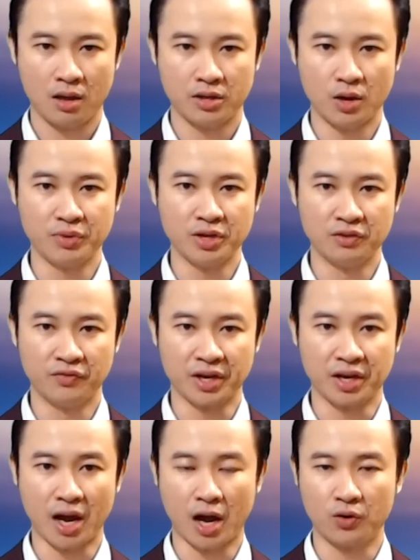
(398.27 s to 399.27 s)
Giống như
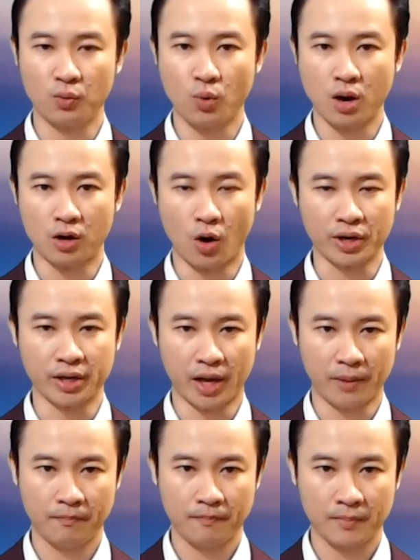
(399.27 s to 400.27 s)
việc Nga rút quân khỏi
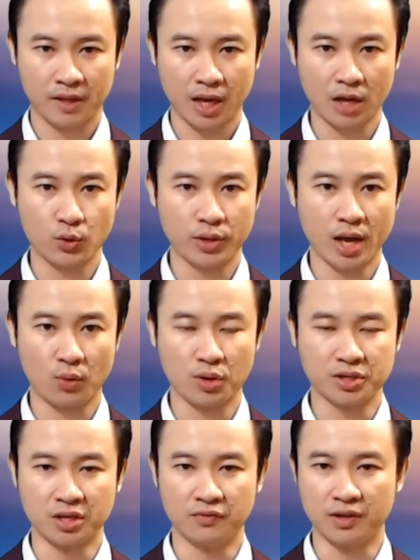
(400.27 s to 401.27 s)
Kiev, các chuyên gia
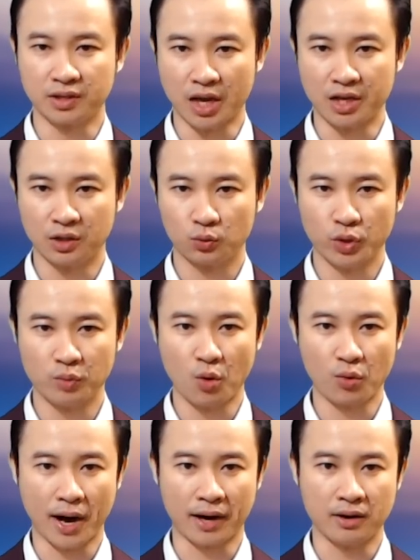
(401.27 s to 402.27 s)
quân sự phương Tây tuyên
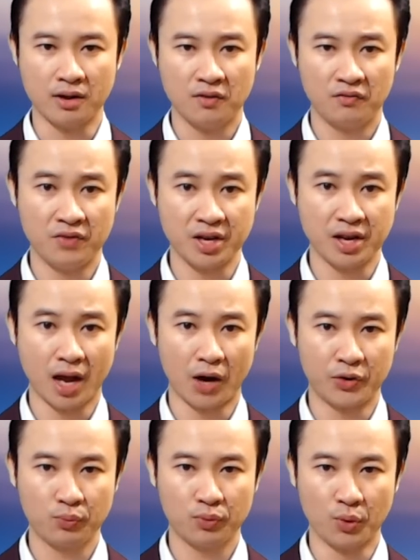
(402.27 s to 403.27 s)
bố rằng việc Nga
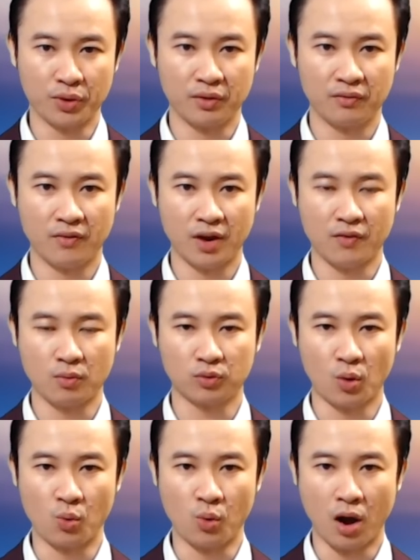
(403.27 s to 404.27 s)
rút lui về phòng
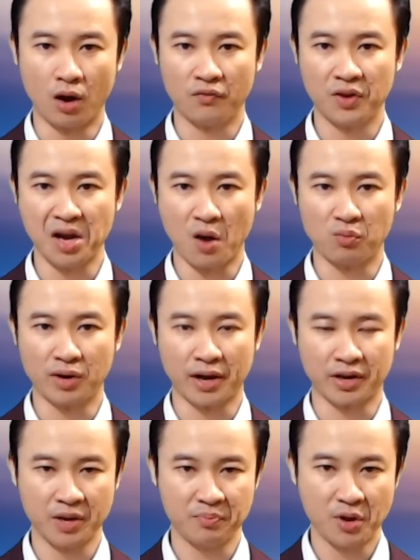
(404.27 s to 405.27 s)
thủ ở phía đông
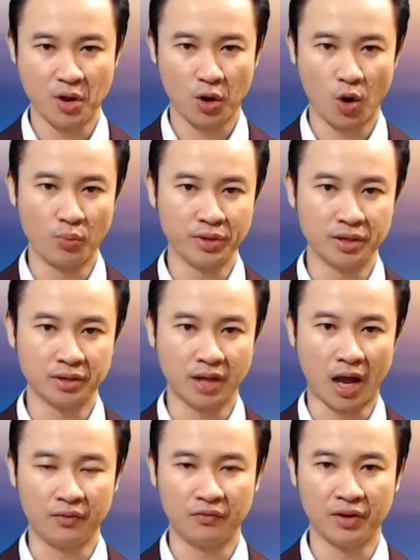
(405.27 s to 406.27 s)
Kharkiv cũng như
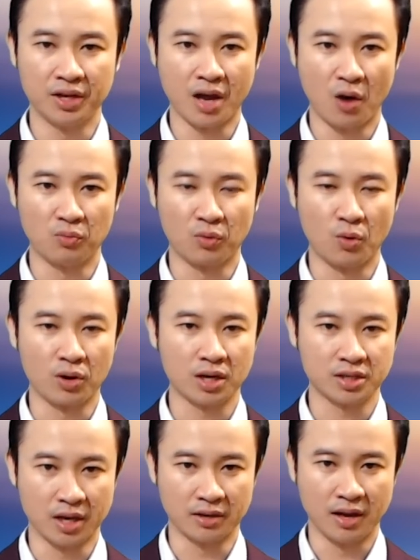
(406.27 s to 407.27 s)
tại phía đông của
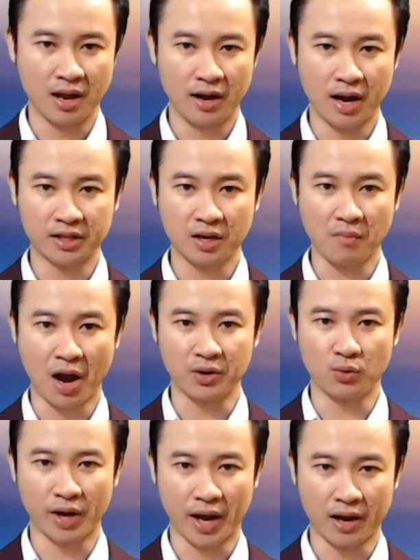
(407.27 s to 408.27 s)
Kherson là thất bại
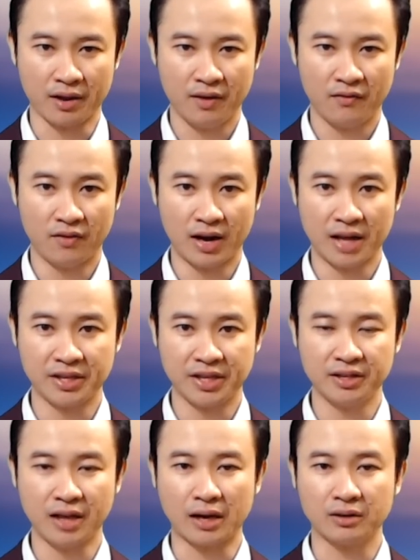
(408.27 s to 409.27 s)
của Nga và là
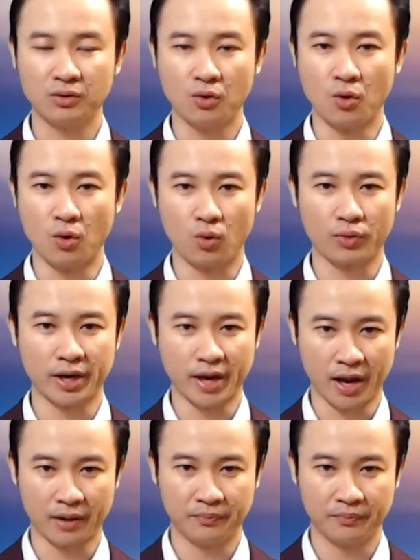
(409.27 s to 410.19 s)
chiến thắng của Ukraine.